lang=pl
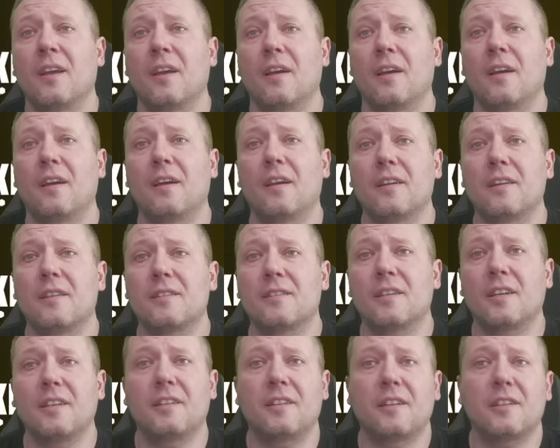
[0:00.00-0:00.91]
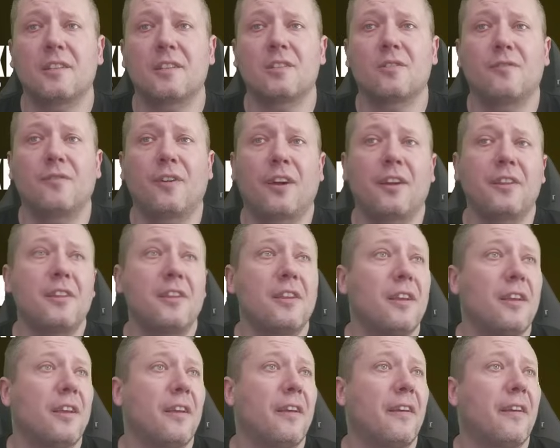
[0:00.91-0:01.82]
e,
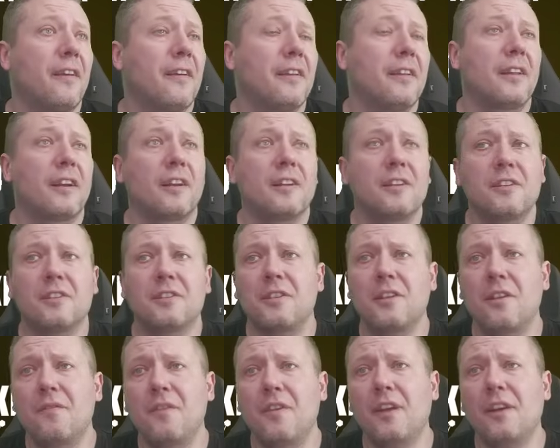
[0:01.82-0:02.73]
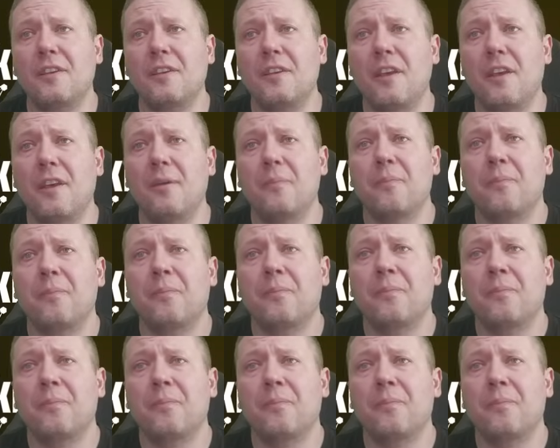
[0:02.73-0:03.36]
zainteresowanie generalnie jest niewielkie.